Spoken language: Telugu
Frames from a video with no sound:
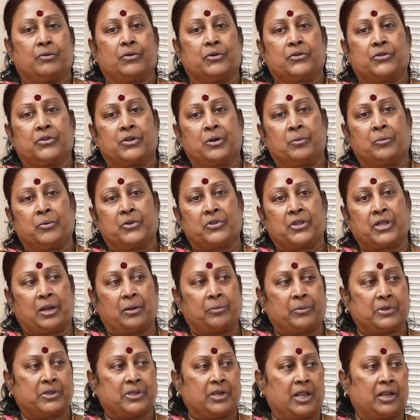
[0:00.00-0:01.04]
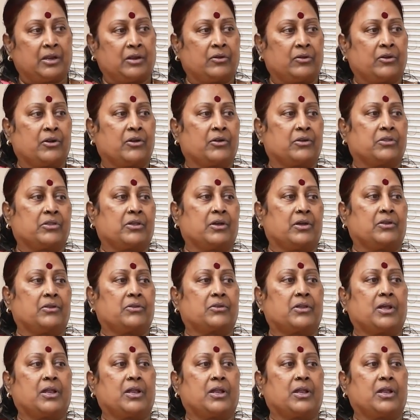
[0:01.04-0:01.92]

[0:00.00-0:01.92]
వచ్చినప్పుడు చలపతిరారు కూడా వచ్చారు